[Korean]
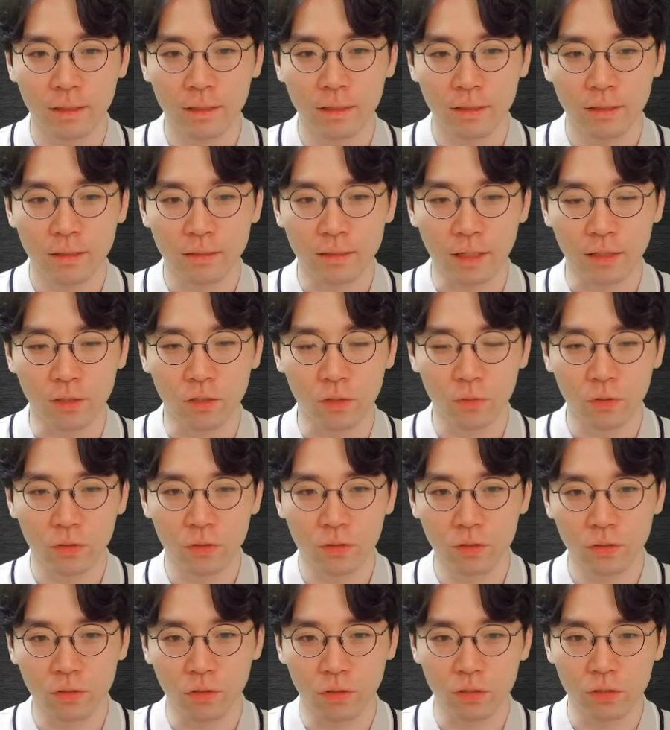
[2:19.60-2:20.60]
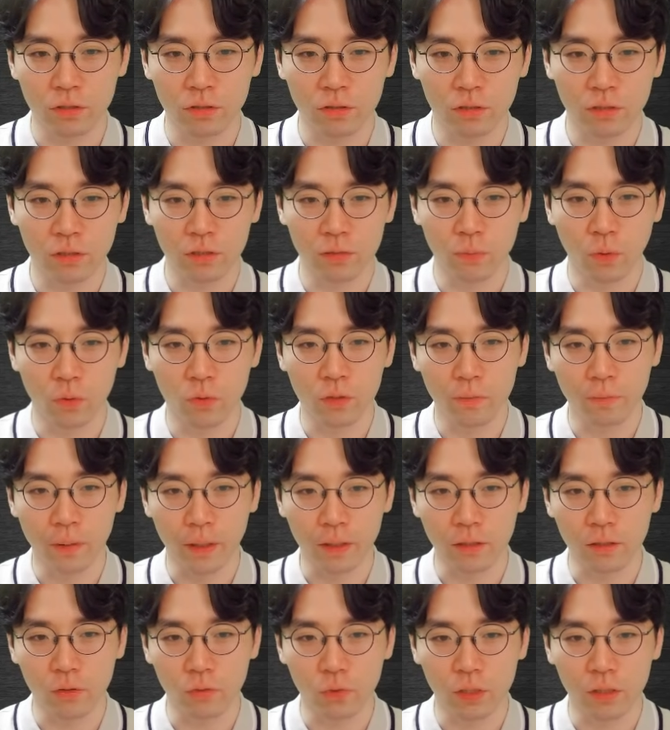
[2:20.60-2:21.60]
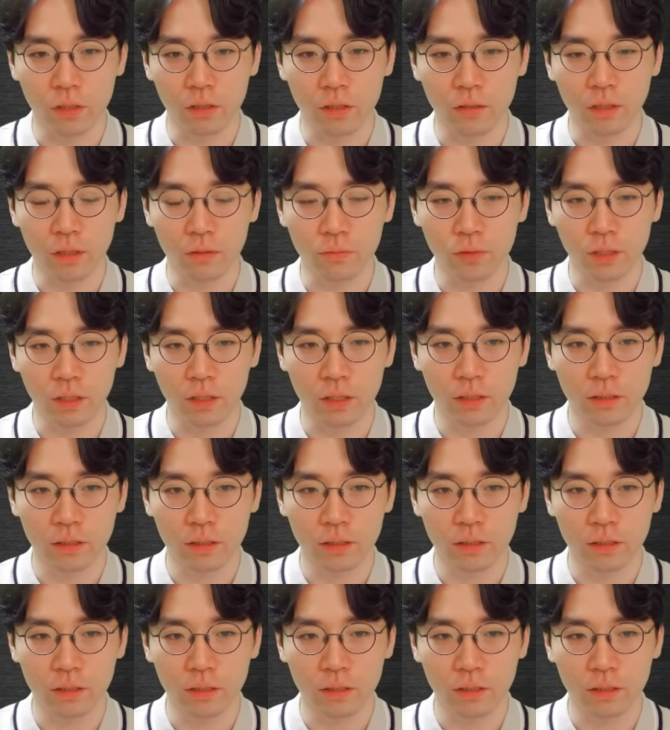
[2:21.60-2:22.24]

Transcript: 자 이러면은 여기서 지금 폰을 뺏길 위기이기 때문에